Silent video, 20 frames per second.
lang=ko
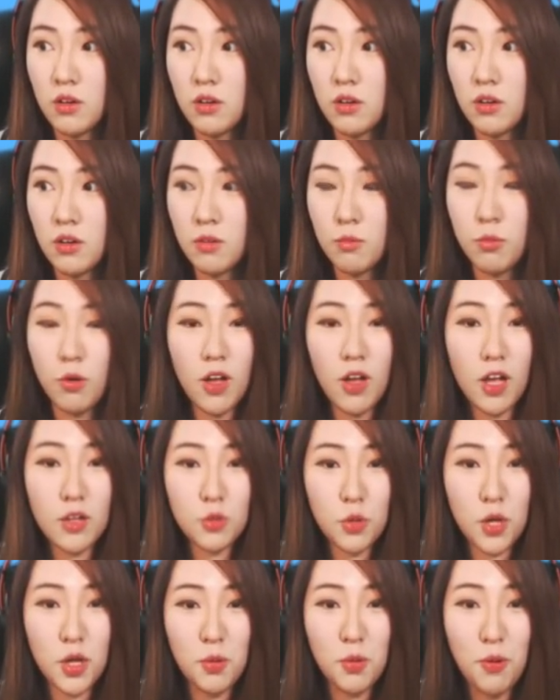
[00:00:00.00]
예! 뭐야
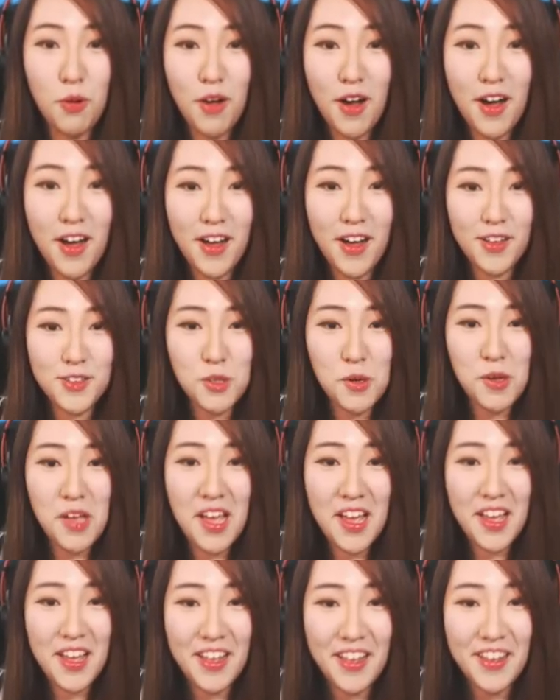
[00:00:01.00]
저게 뭐야 저게
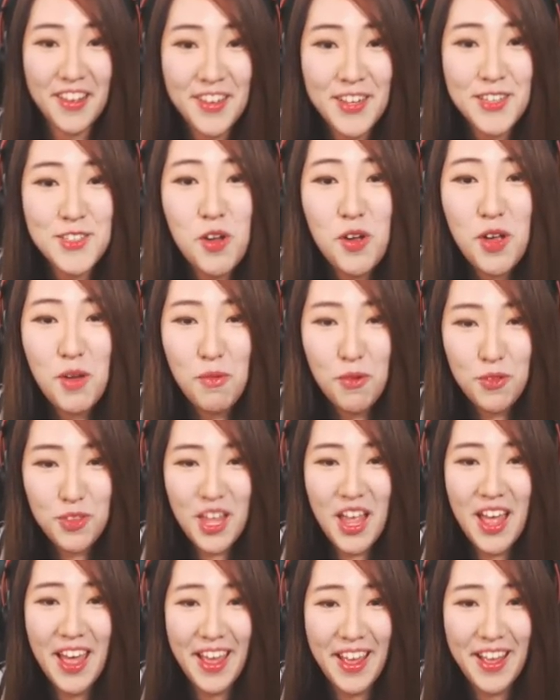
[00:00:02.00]
저게
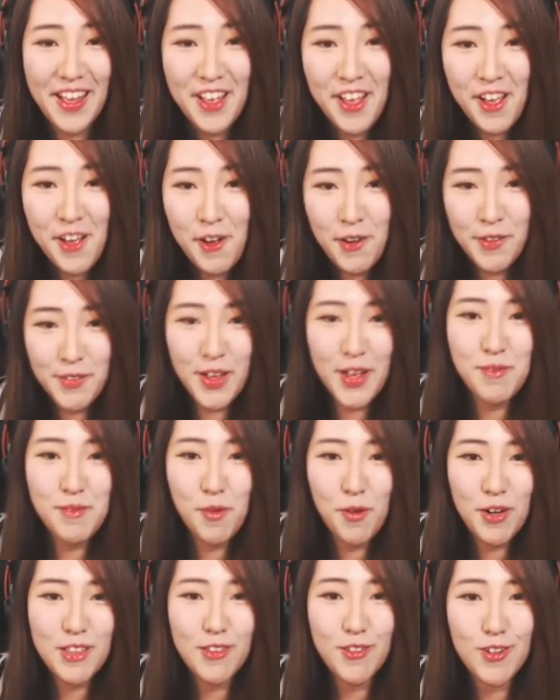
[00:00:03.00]
뭔데 왜
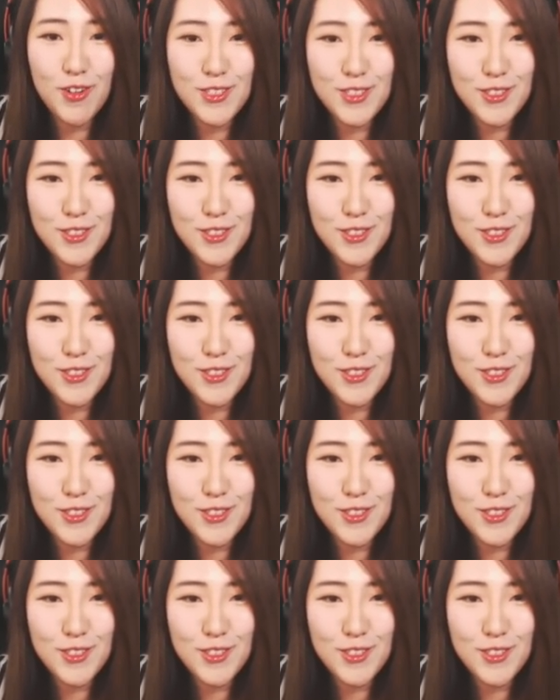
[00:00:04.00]
목이 떨어지는